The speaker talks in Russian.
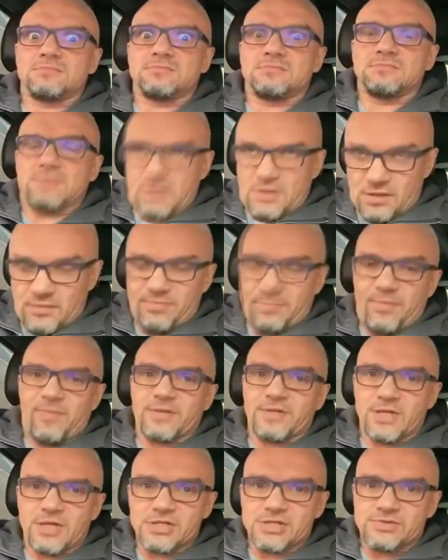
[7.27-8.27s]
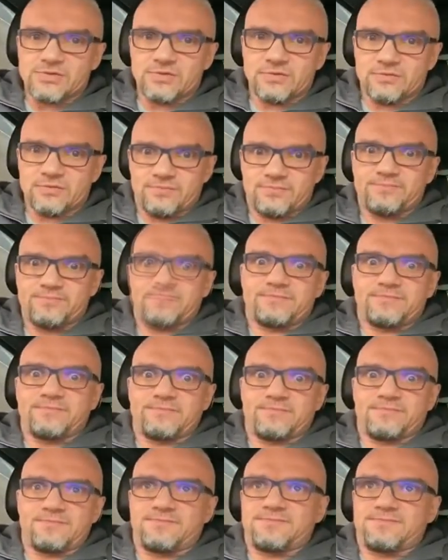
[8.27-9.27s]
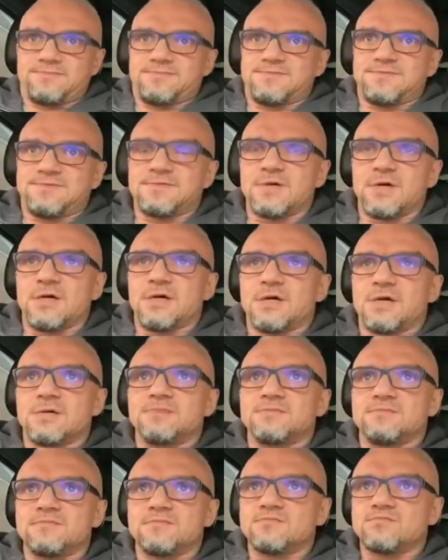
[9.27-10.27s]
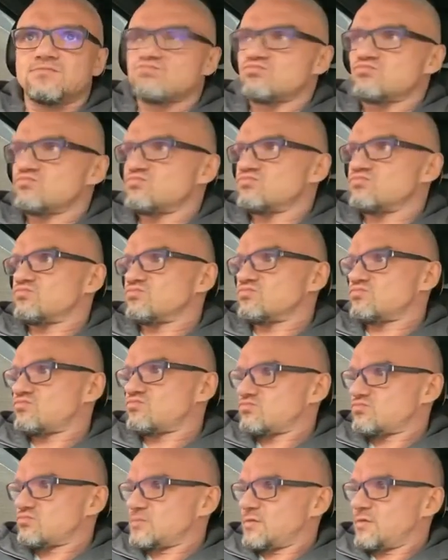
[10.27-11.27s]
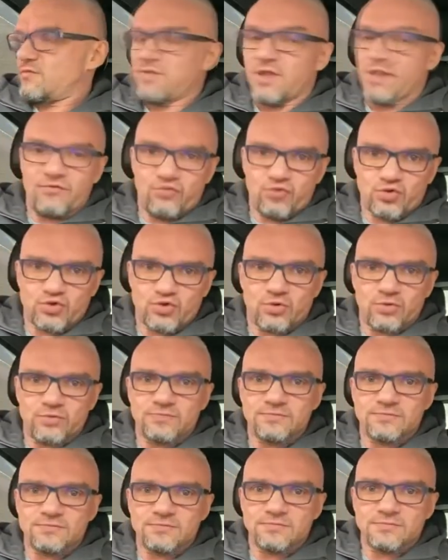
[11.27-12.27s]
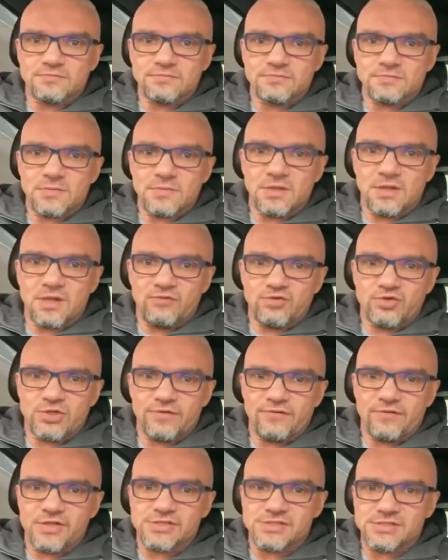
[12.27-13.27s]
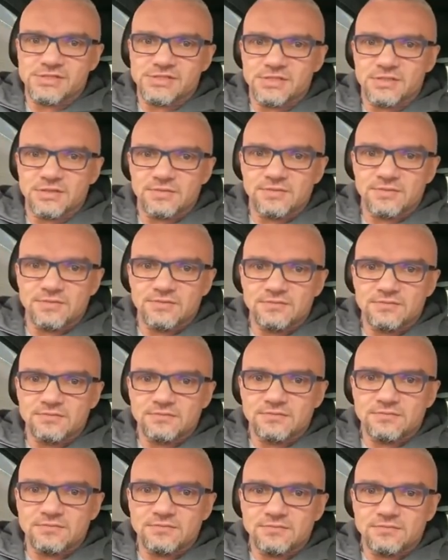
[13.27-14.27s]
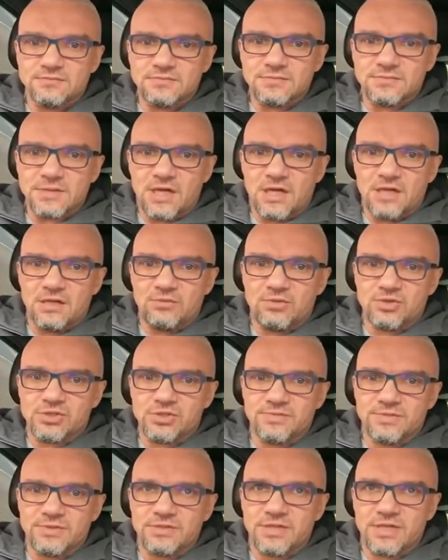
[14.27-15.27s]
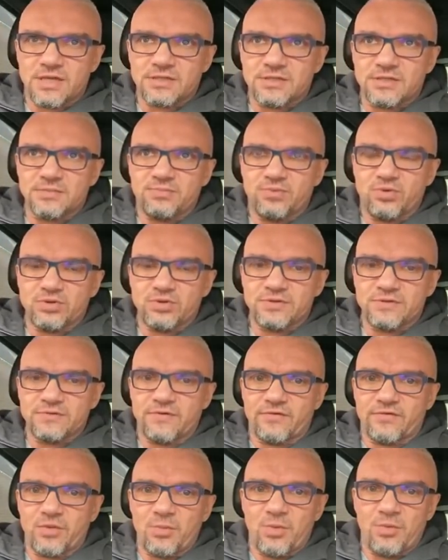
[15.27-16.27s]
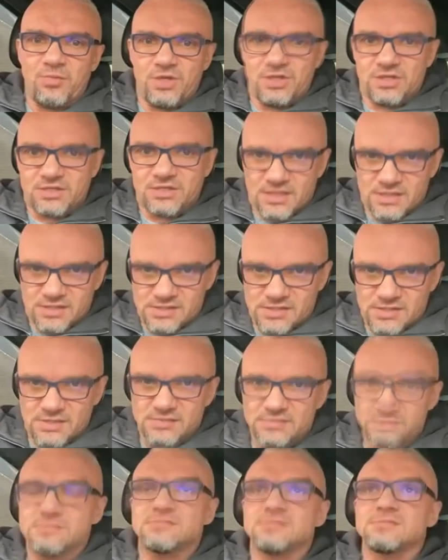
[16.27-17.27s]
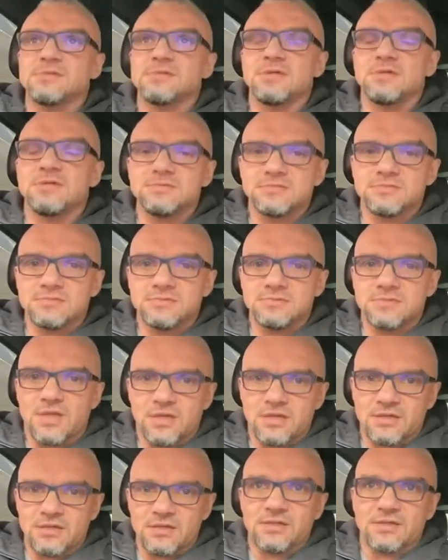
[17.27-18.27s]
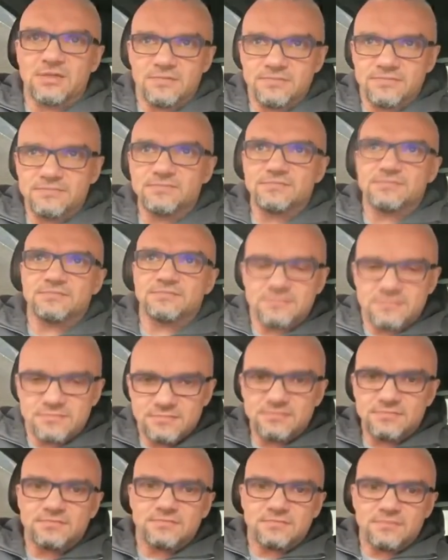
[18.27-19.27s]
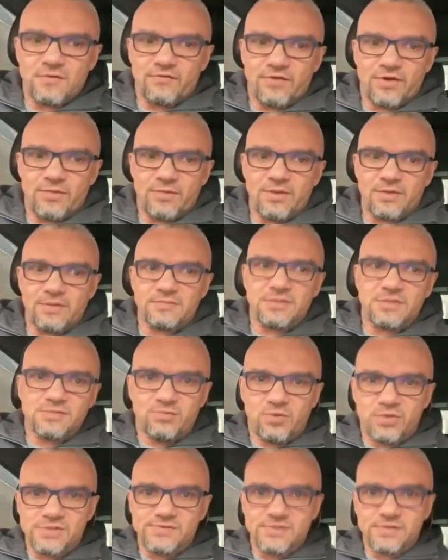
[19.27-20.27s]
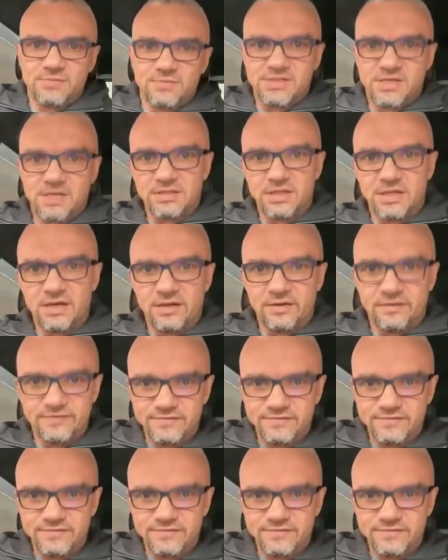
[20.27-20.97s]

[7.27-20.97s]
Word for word: и ты попадаешь вот в, в ловушку, ловушка вечности. Она может быть как и под, во время медитации, так и во время использования психоделиков.